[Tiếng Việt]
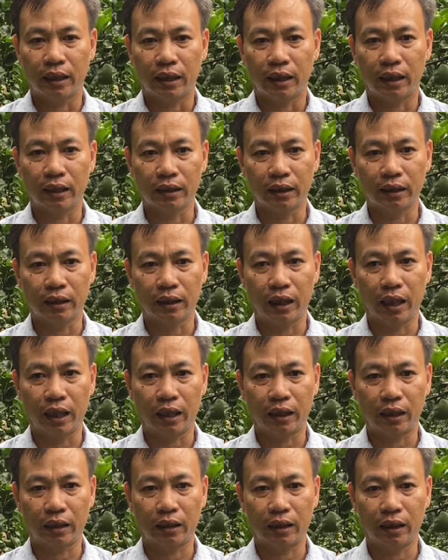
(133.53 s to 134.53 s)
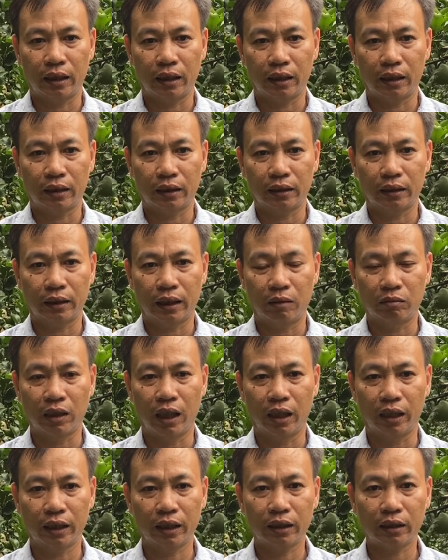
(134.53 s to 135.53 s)
À, thì à, à, đồng
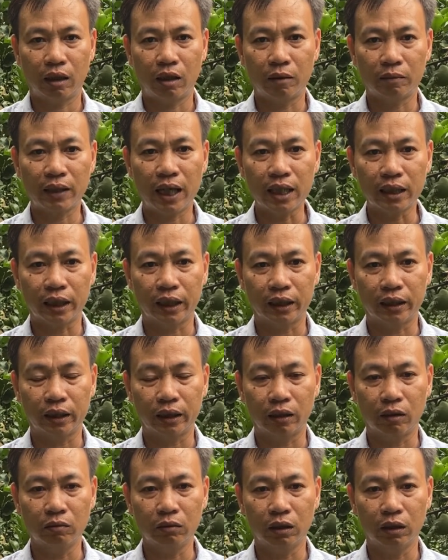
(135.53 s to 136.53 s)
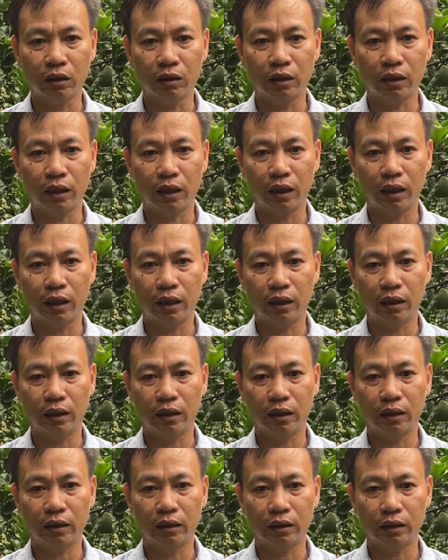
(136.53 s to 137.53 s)
thời cái tổ hợp tác này thì cũng được
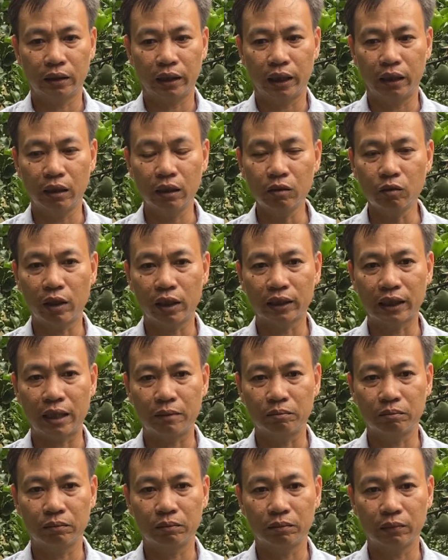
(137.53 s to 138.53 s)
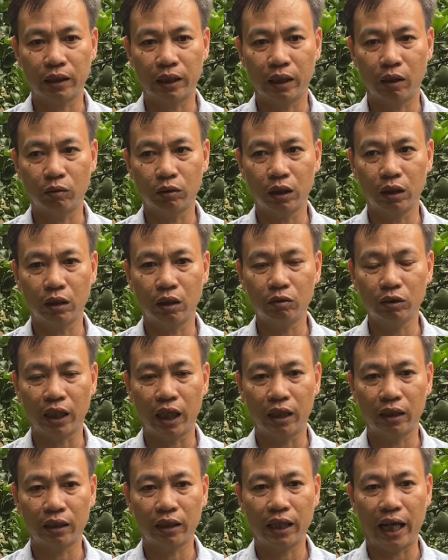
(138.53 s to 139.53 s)
à, nhà nước quan tâm là đầu tư hỗ
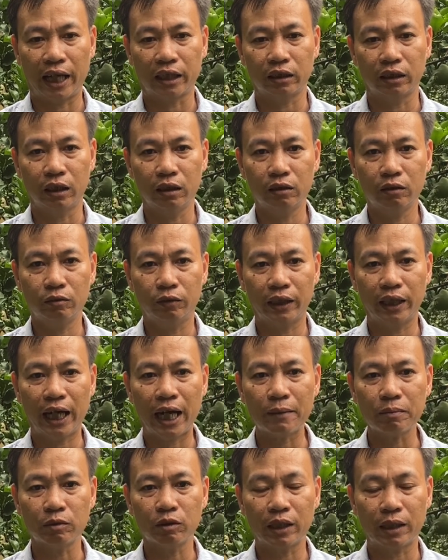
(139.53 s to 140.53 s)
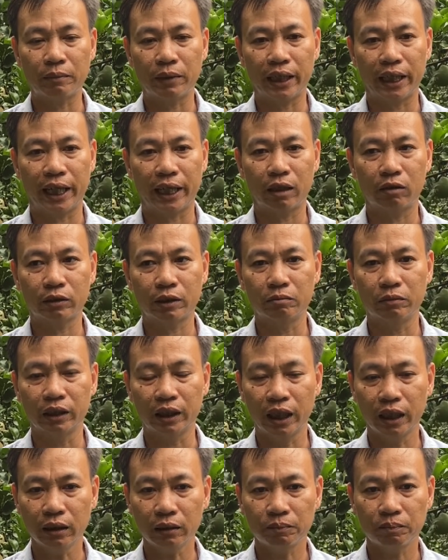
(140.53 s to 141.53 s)
trợ đã đạt chuẩn Việt Gáp năm
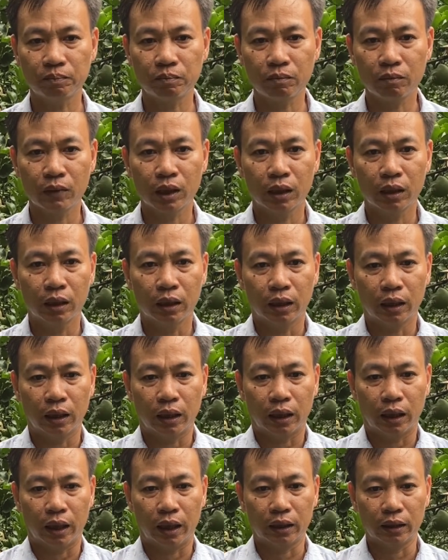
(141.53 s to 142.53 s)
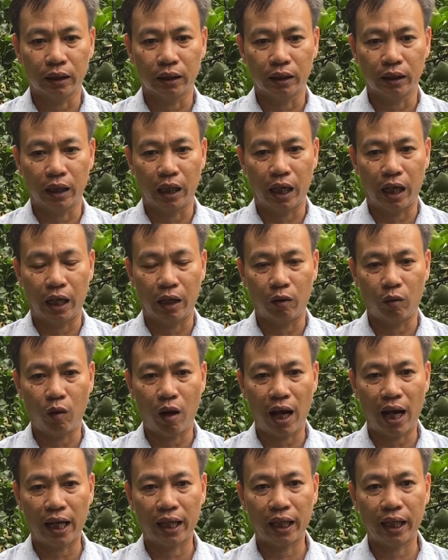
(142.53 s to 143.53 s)
2019. À, thì à,
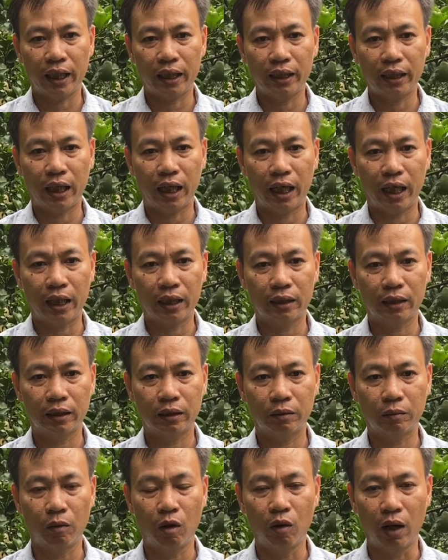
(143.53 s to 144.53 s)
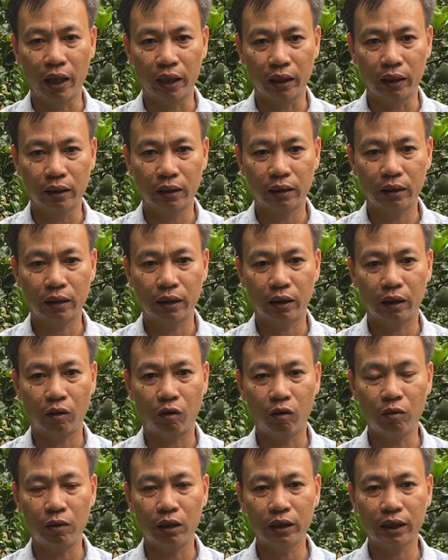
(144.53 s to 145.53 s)
qua cái à, mô hình
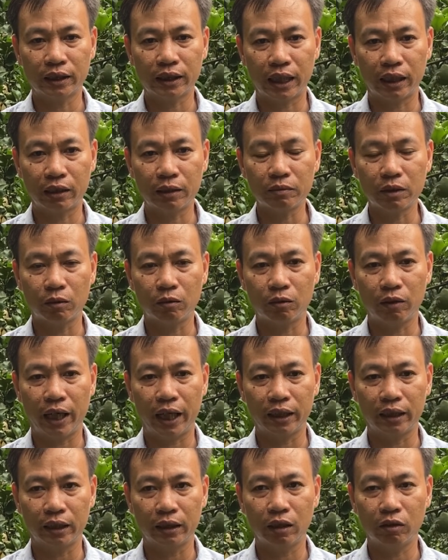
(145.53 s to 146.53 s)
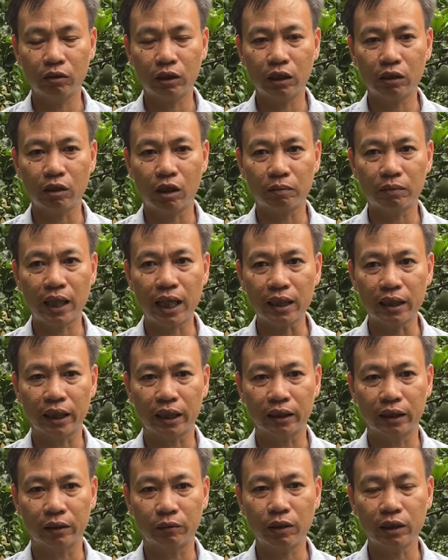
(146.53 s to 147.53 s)
của bưởi da xanh ấp Tam Quân Hai thì đối với cái tổ hợp tác
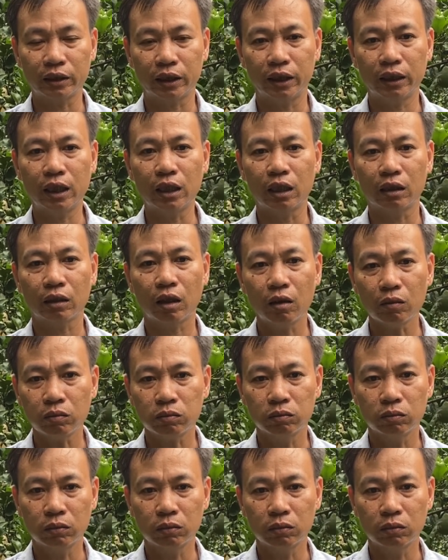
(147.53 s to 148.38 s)
này thì phát triển rất là tốt,